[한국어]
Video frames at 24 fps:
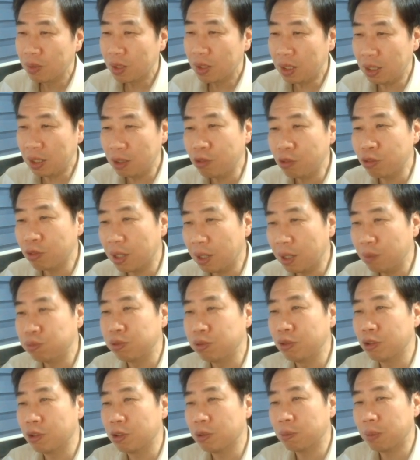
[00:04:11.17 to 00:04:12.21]
이수가
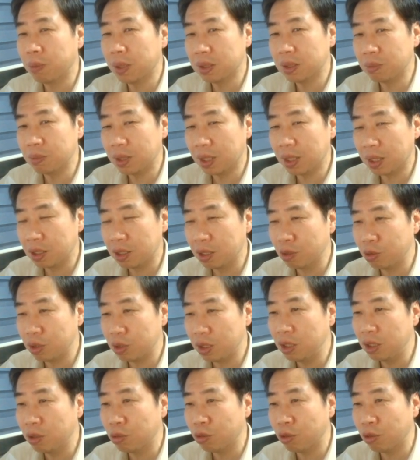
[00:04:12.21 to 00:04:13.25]
블루스팟입니다. 그리고
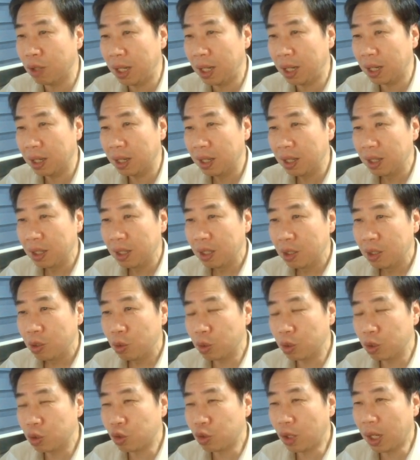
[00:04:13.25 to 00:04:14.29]
이수와
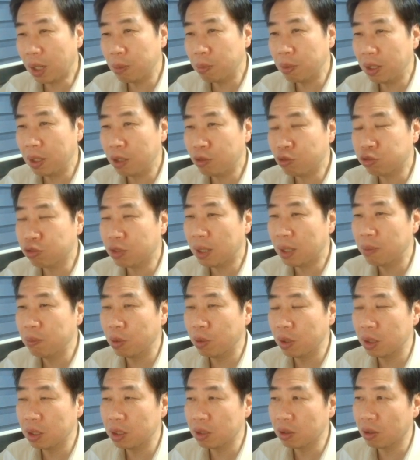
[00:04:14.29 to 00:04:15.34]
여기 좌변에 두 칸
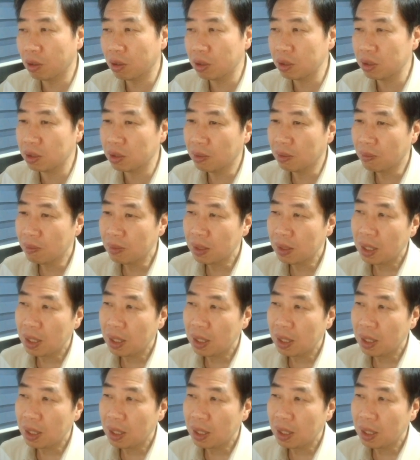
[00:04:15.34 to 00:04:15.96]
벌리는 거는